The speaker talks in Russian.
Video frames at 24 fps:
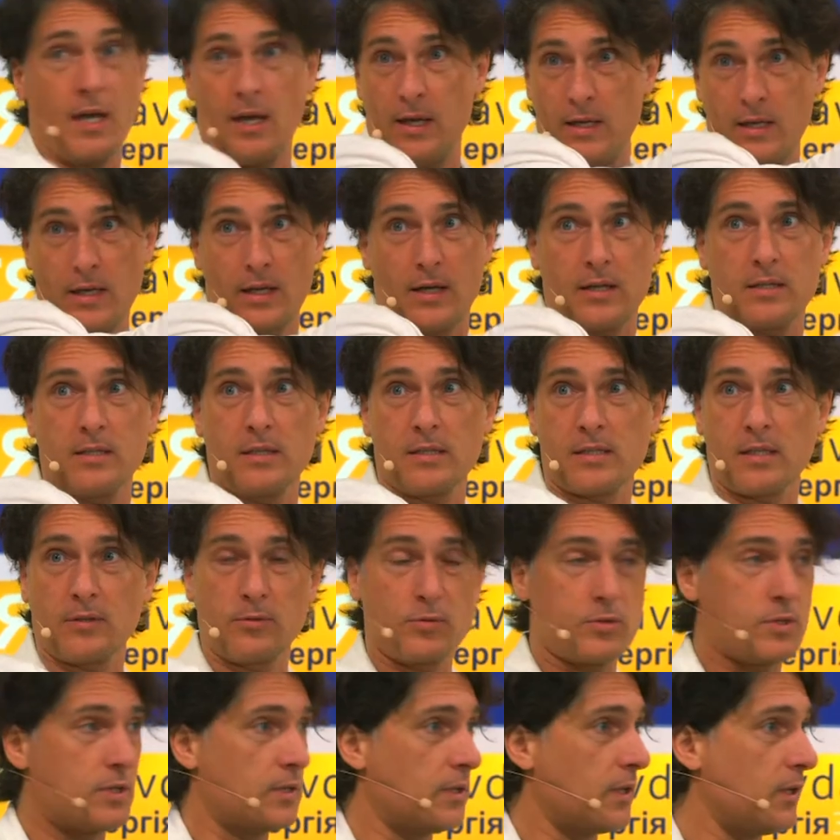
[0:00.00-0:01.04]
Я родился
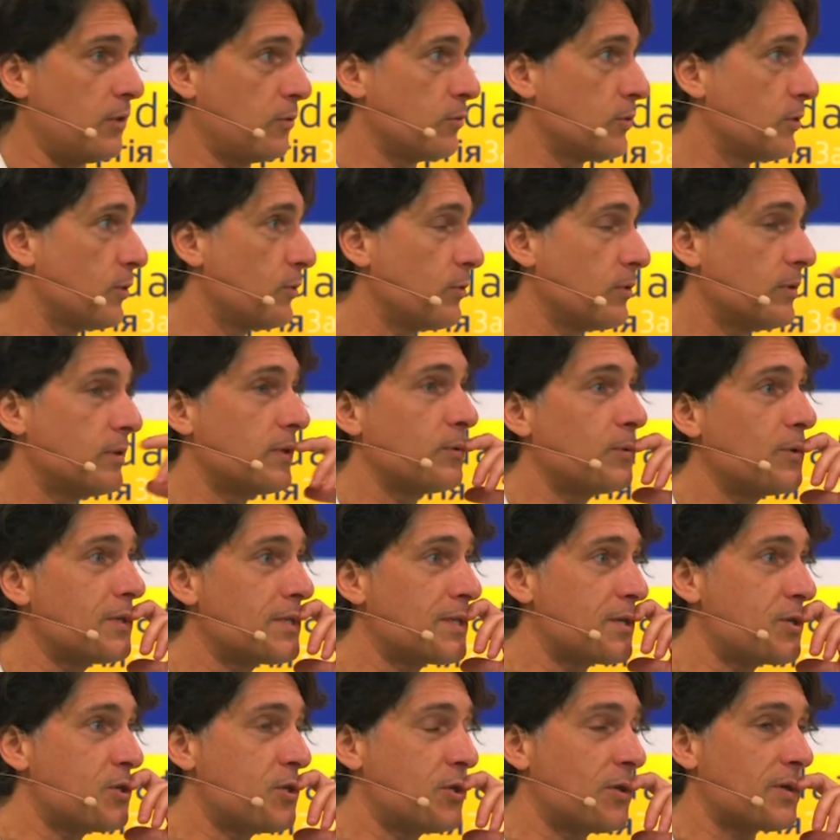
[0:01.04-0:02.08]
тут недалеко, на, на
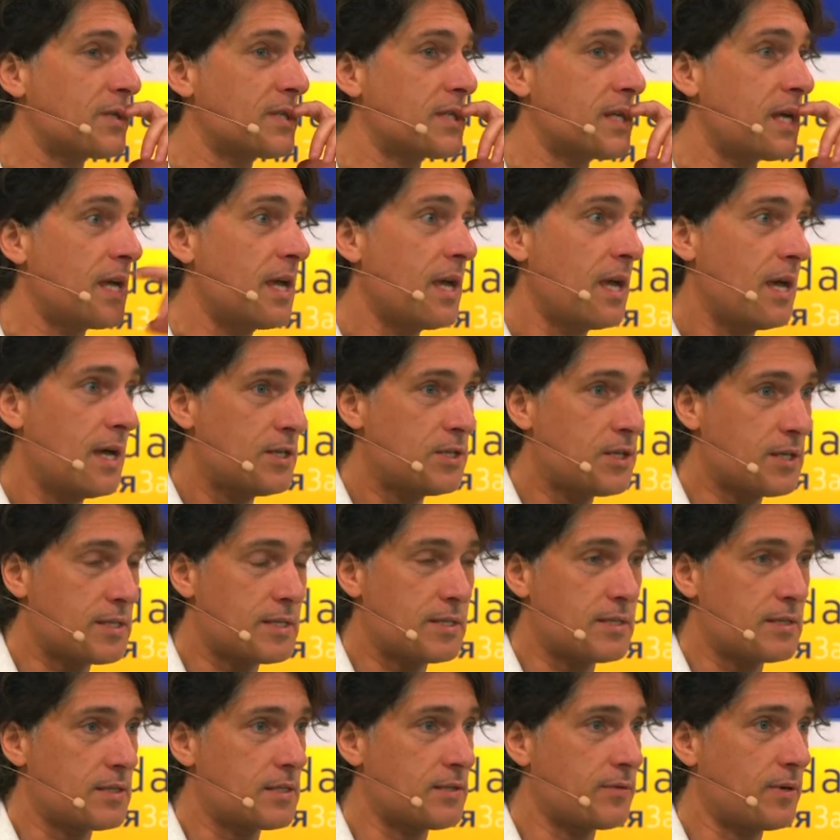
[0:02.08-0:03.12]
улице Щерса. Сейчас
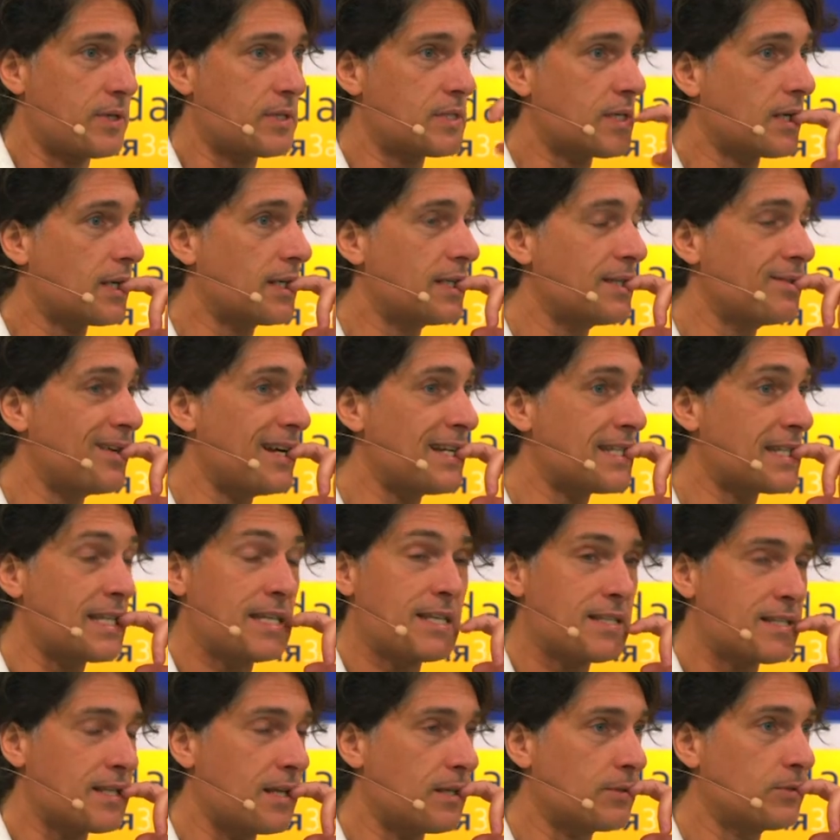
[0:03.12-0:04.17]
она называется Коновальцы.
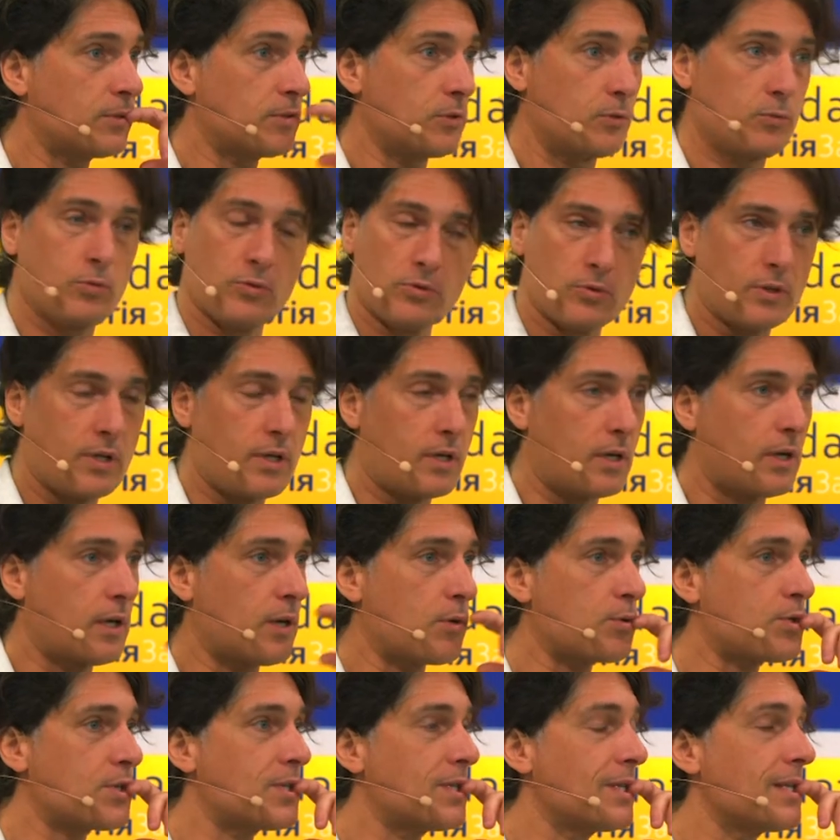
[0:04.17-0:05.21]
Не знаю, кто такой, но, наверное,
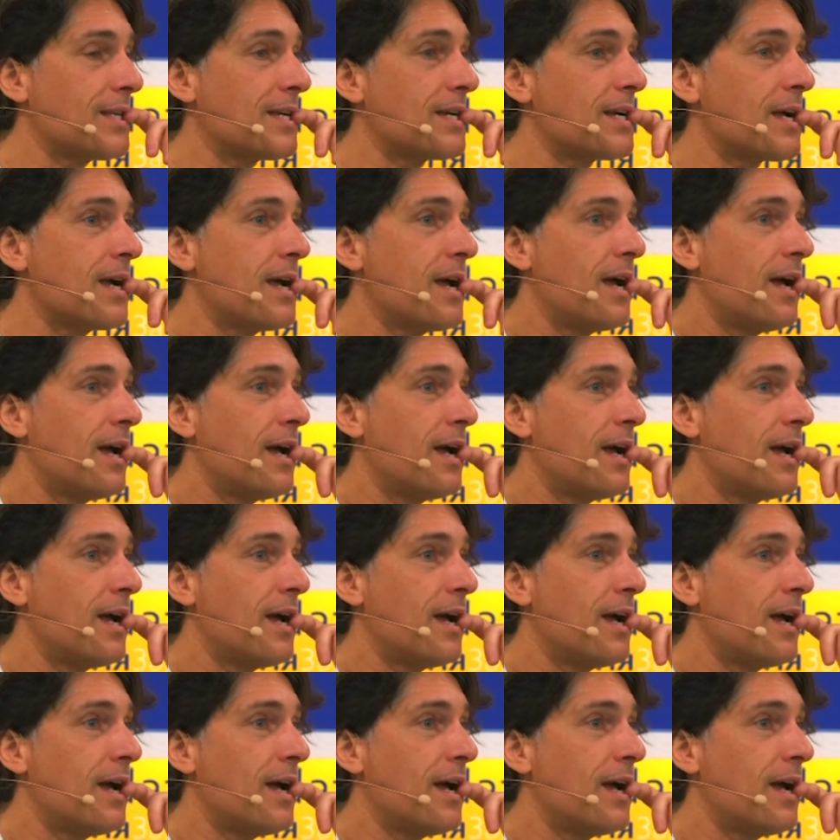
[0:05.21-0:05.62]
хороший человек.